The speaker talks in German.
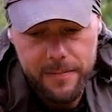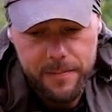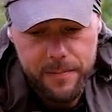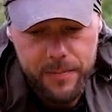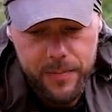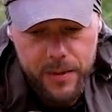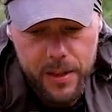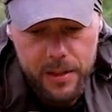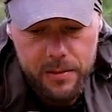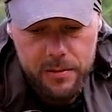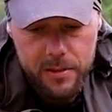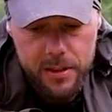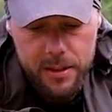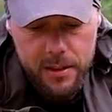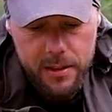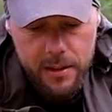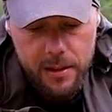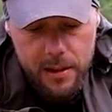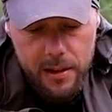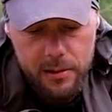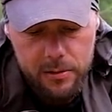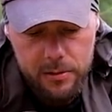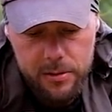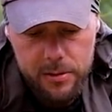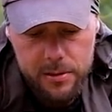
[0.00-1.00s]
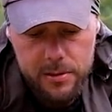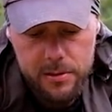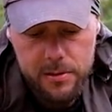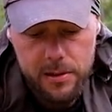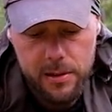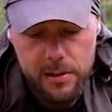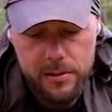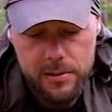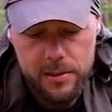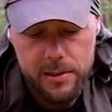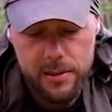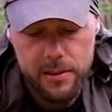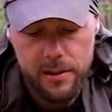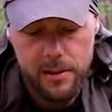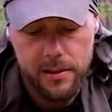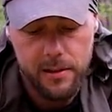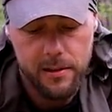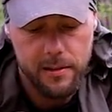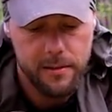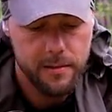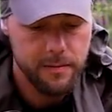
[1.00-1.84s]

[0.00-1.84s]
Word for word: und den werde ich zu Hause dann